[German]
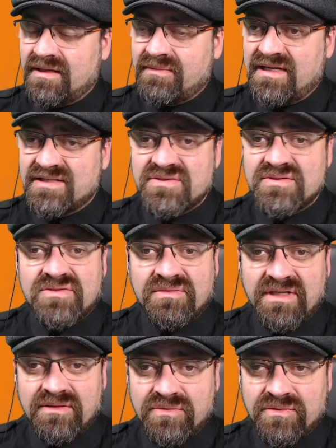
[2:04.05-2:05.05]
Aber lasst uns doch
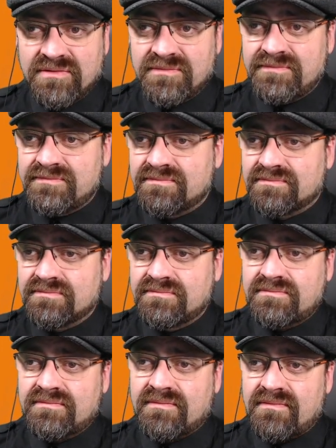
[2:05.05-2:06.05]
mal gucken,
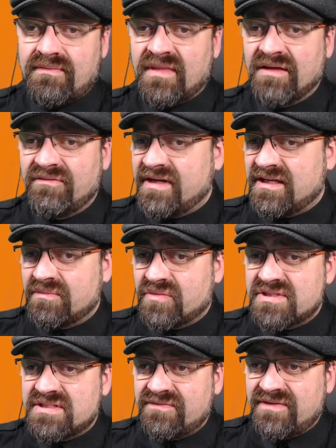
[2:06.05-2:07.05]
welche
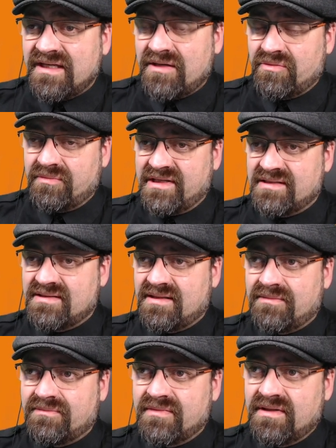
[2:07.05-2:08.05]
Mods wir im Moment
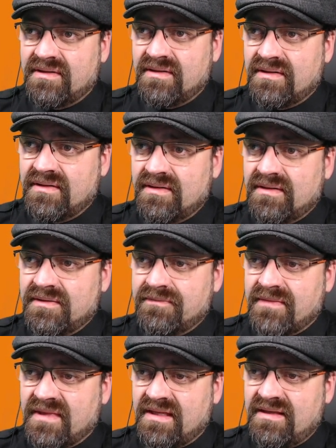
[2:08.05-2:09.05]
haben.
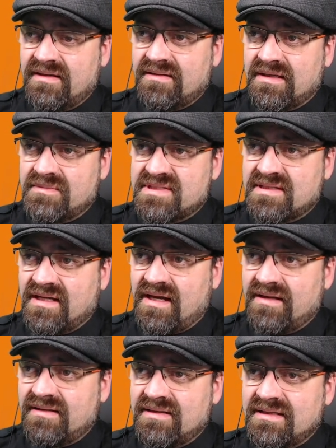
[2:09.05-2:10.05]
Hier gibt es
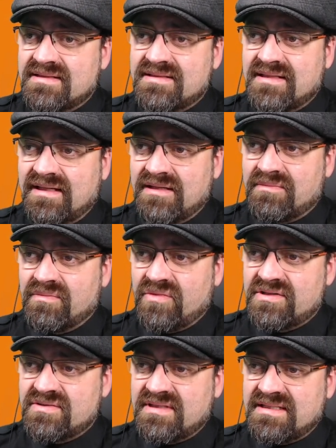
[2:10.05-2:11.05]
gerade die installierten
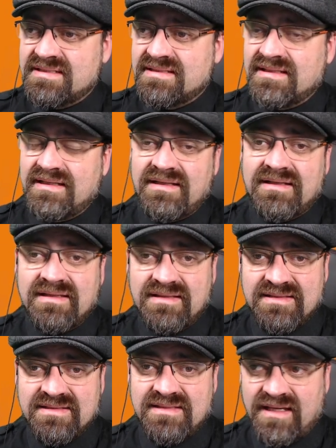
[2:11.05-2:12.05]
Mods und das ist lediglich
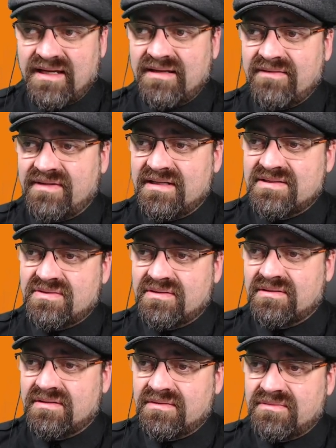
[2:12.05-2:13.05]
dieses eine, weil das so
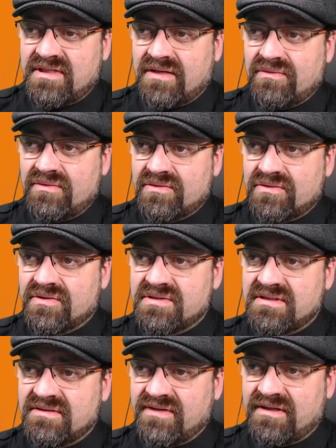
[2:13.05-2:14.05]
ein ähm,
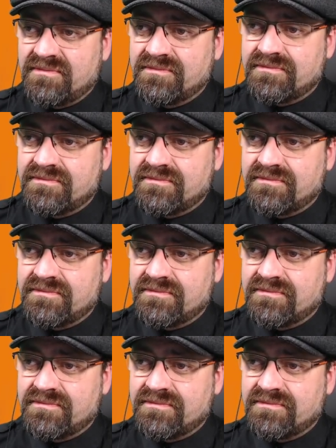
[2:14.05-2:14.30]
Download-Content war.